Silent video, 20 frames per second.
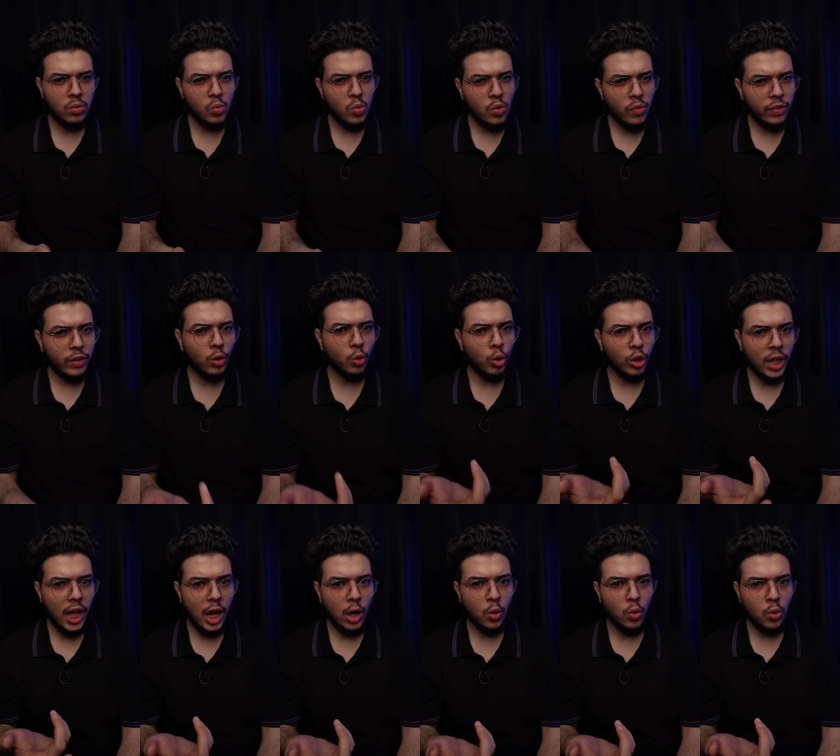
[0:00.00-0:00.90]
وفضلوا
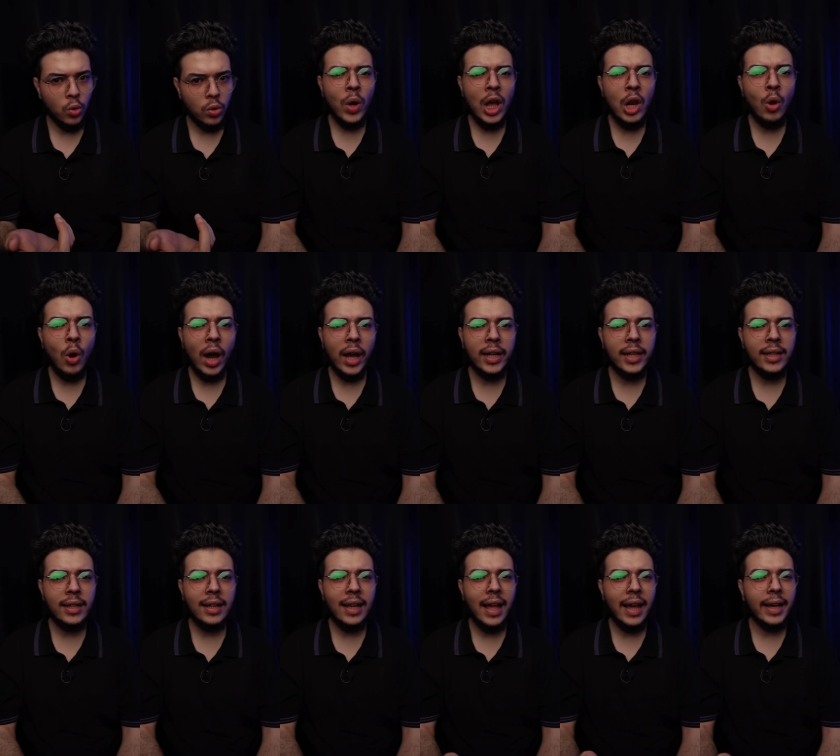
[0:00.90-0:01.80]
يضحكوا وقالوا
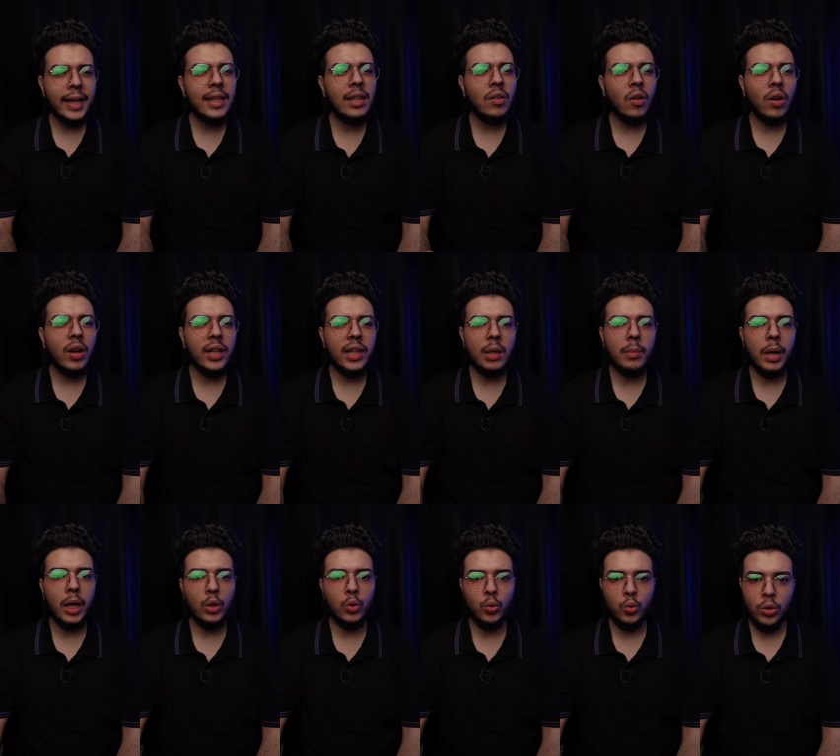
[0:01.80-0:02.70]
عليه اكيد الراجل ده
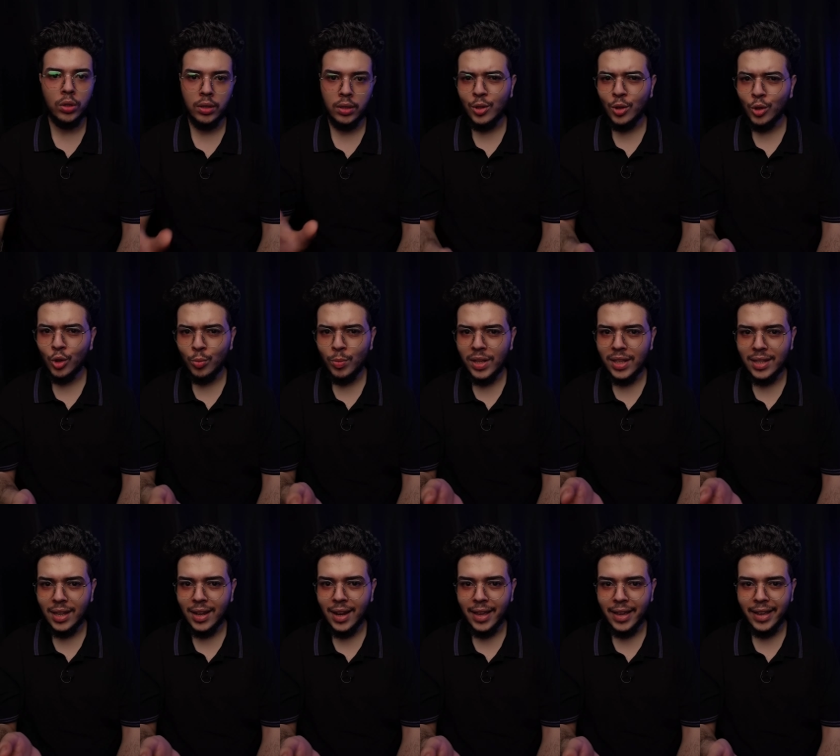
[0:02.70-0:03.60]
مجنون 600
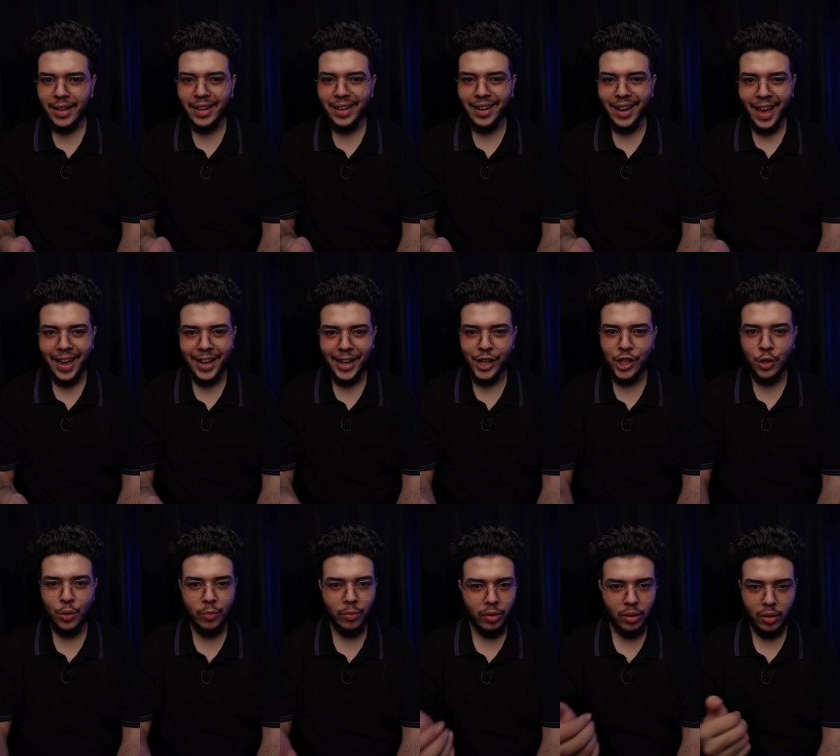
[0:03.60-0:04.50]
سنه ايه اللي
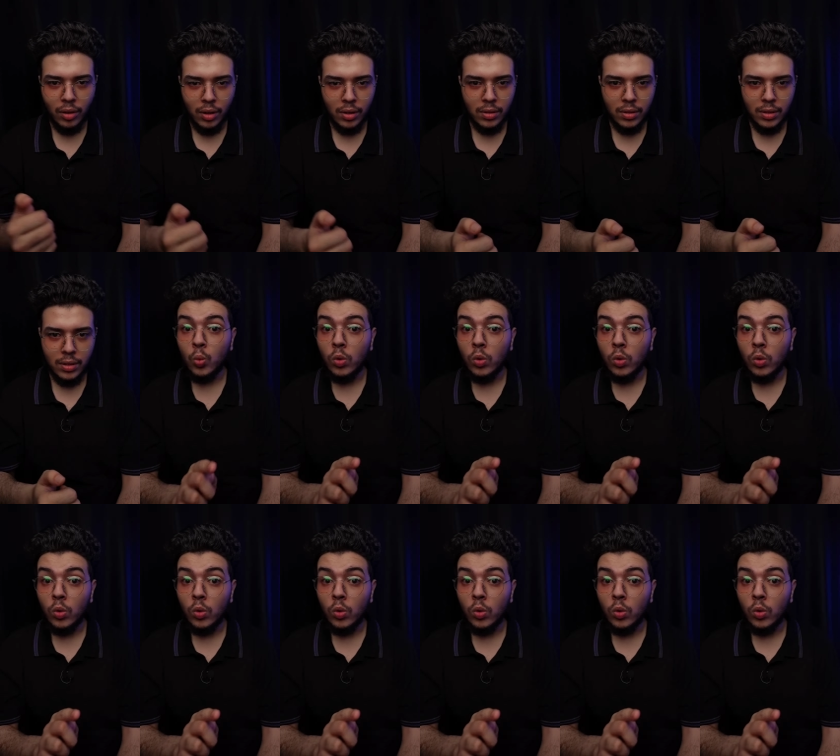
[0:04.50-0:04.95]
هيعيشهم في الارض